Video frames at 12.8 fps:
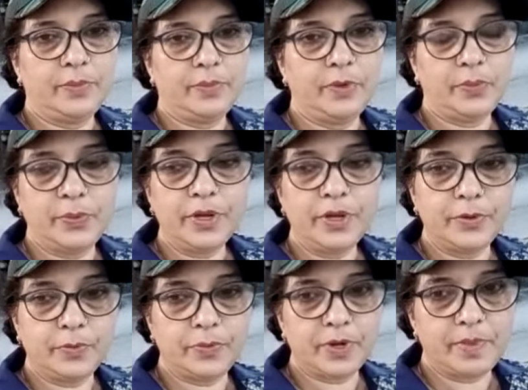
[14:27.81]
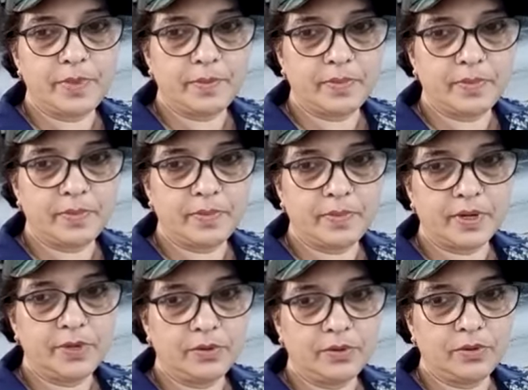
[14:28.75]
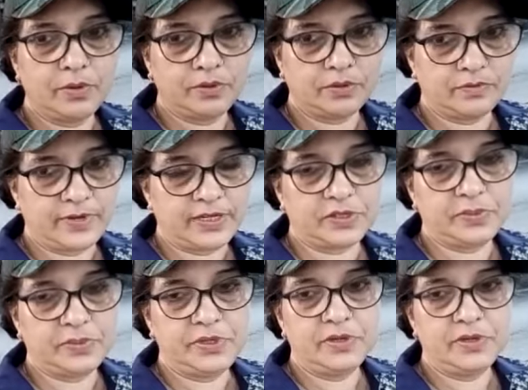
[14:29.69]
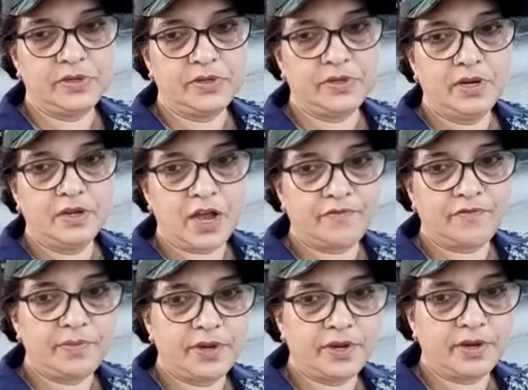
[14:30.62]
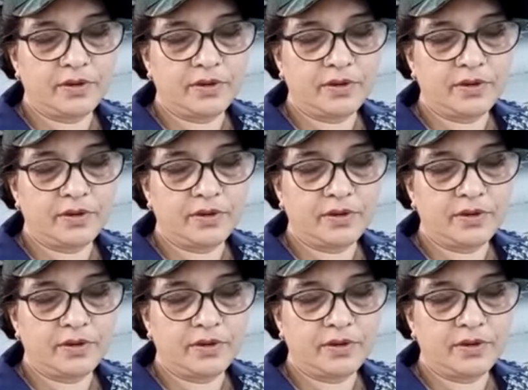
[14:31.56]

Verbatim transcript: पूरे ग्रुप के मेंबर थे मेरे वैसे भी काफ़ी मेरे